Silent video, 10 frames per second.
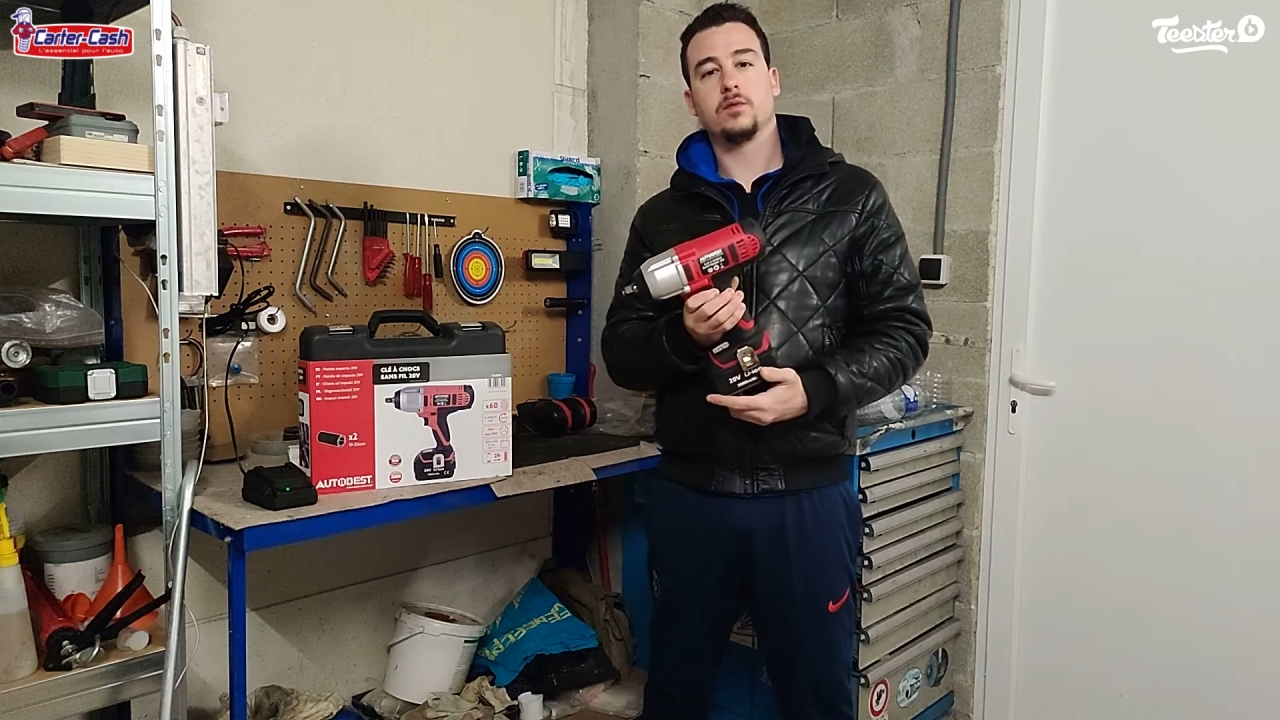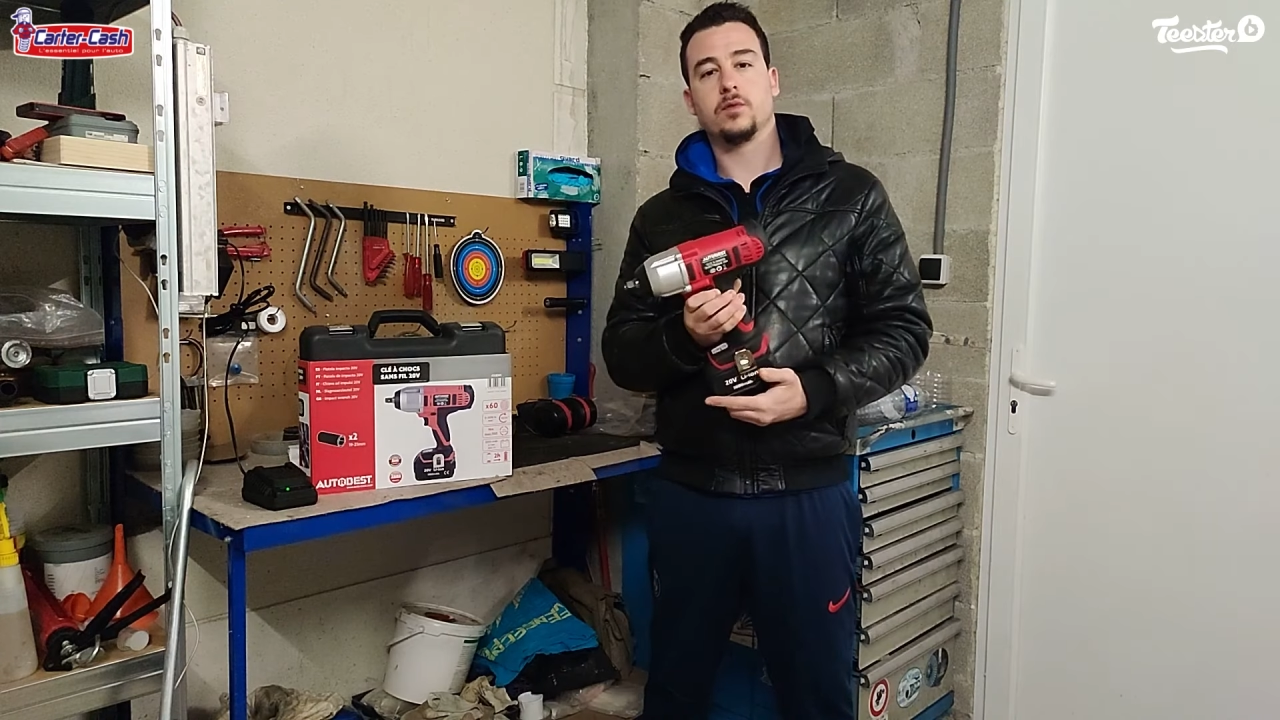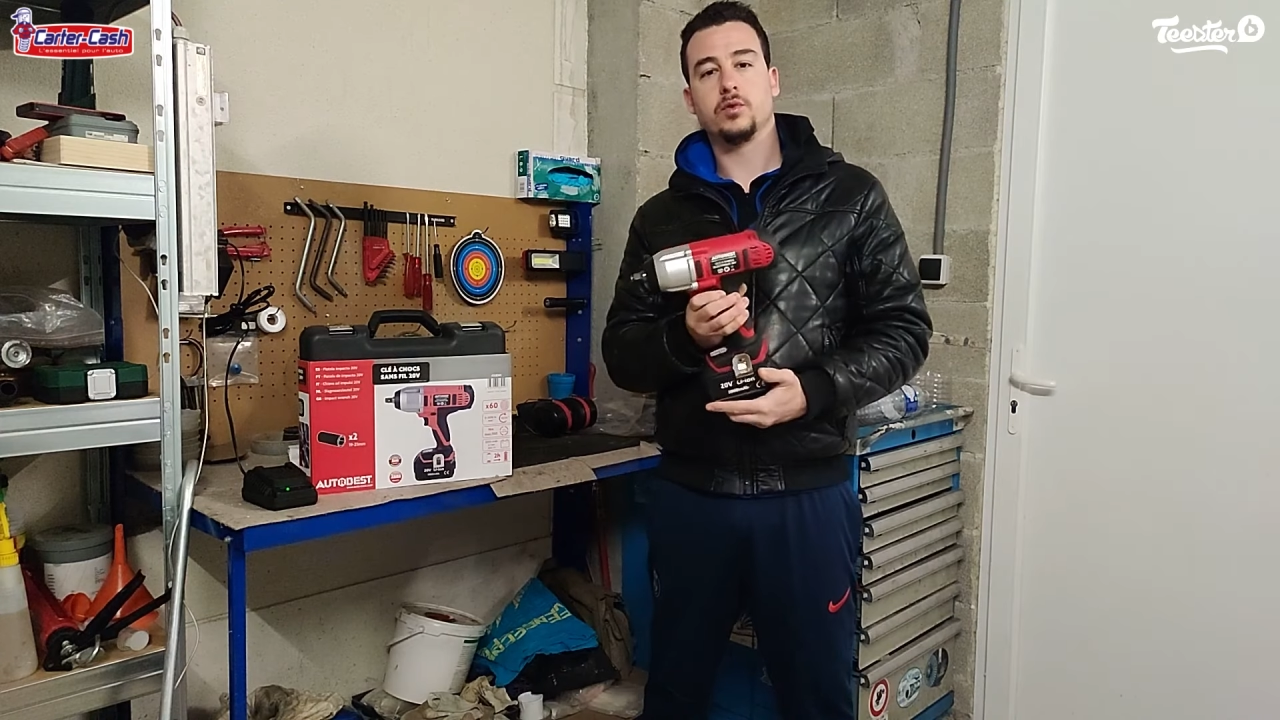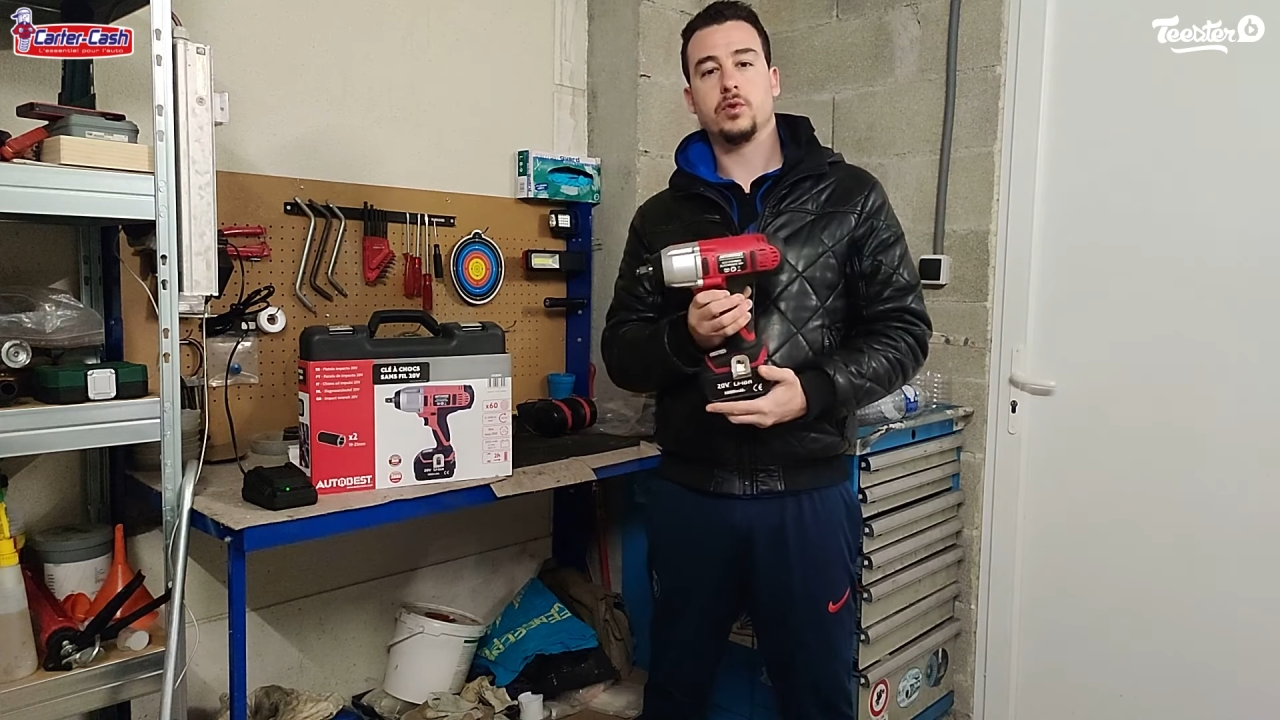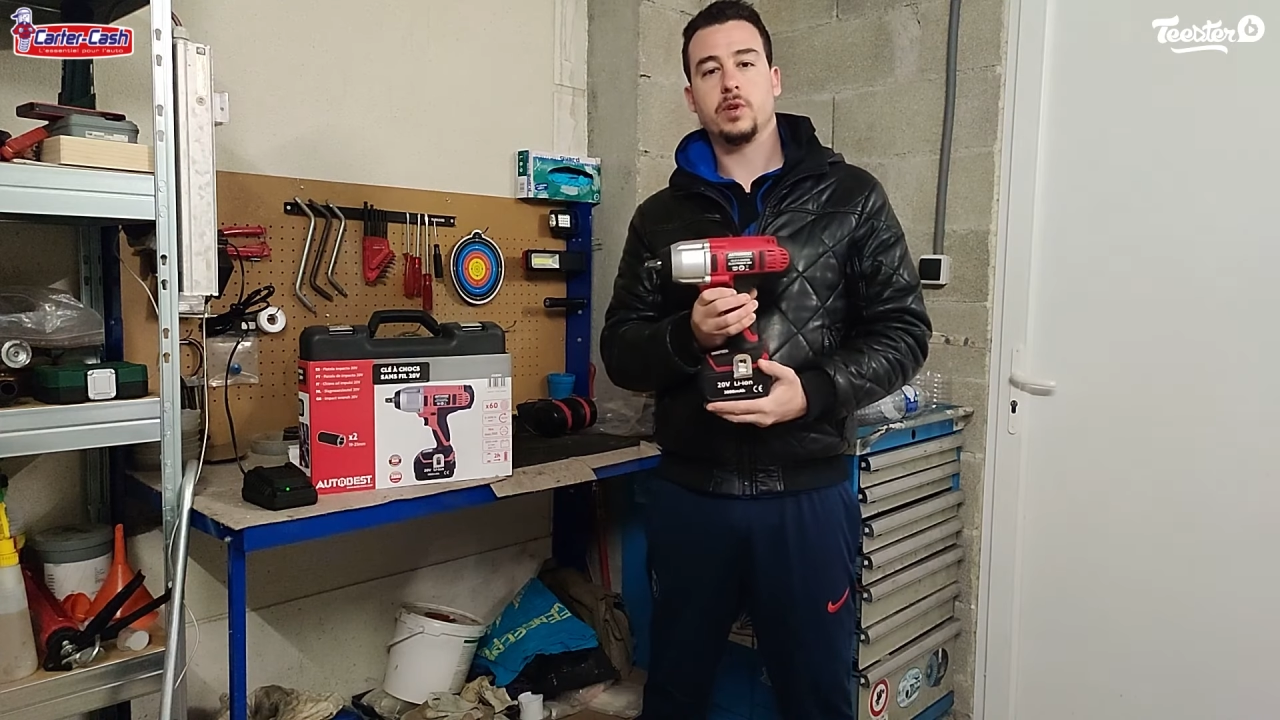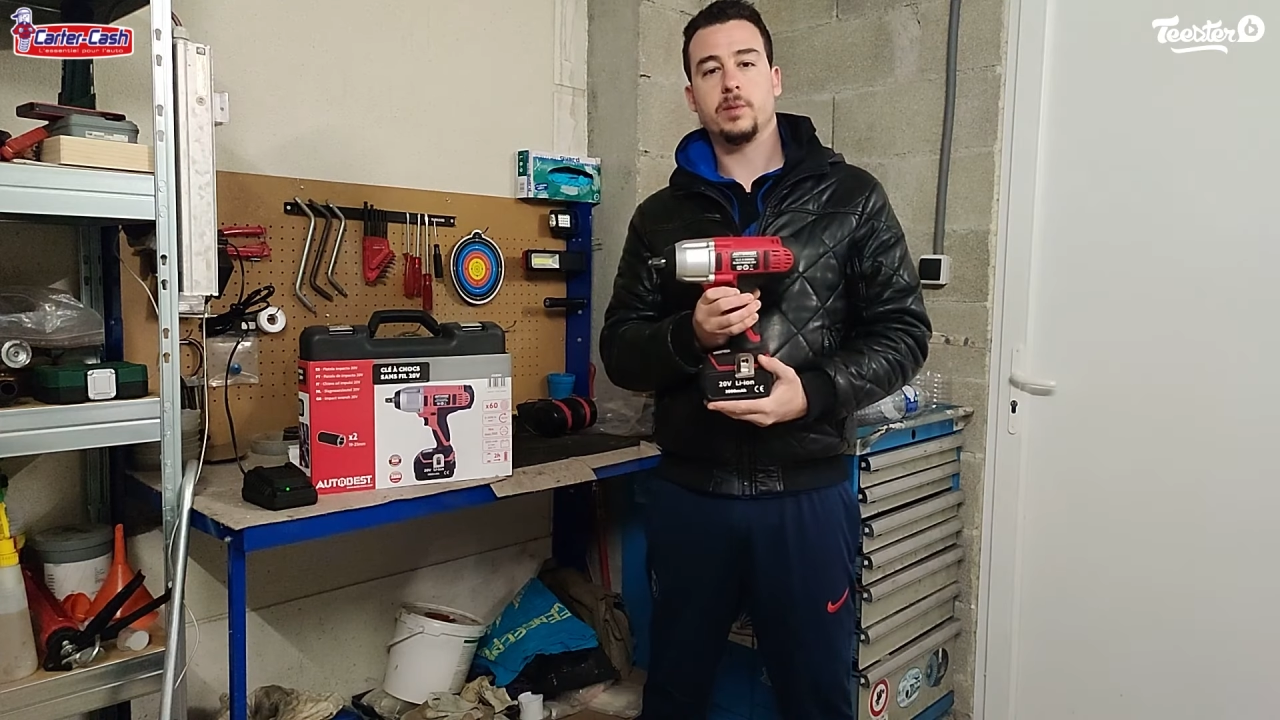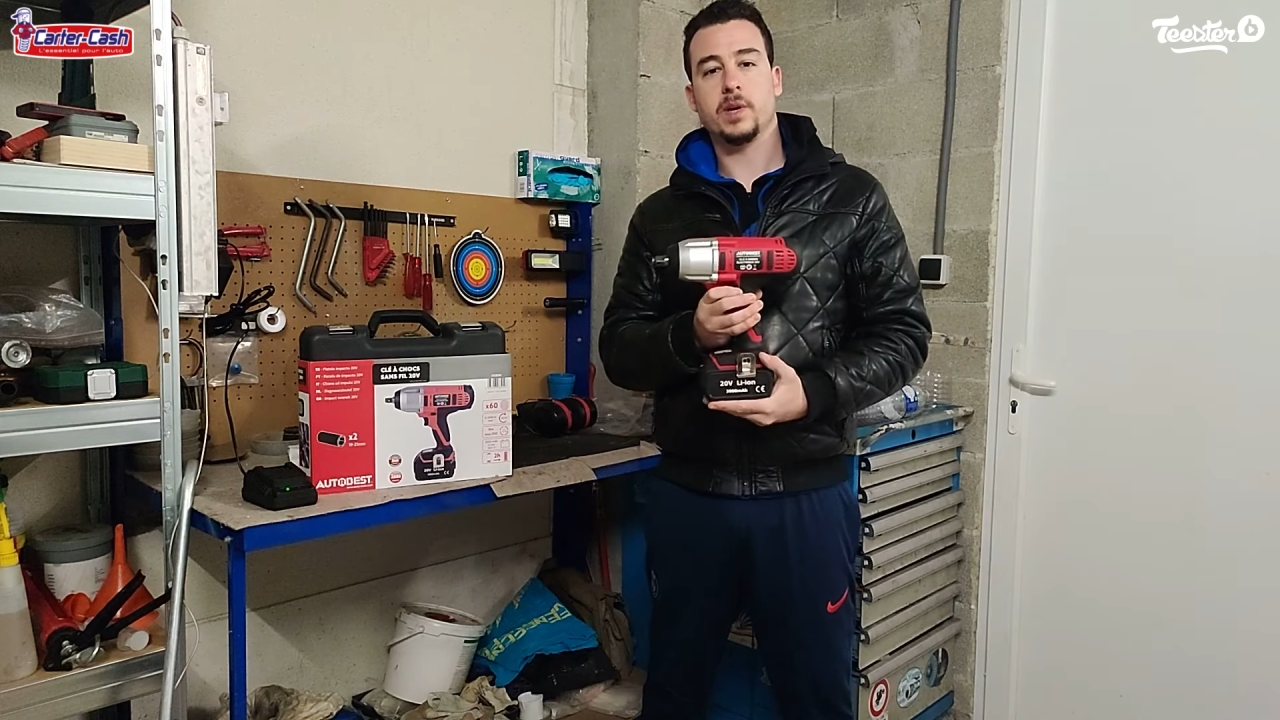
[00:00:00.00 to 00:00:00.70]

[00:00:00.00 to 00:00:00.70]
vendue dans les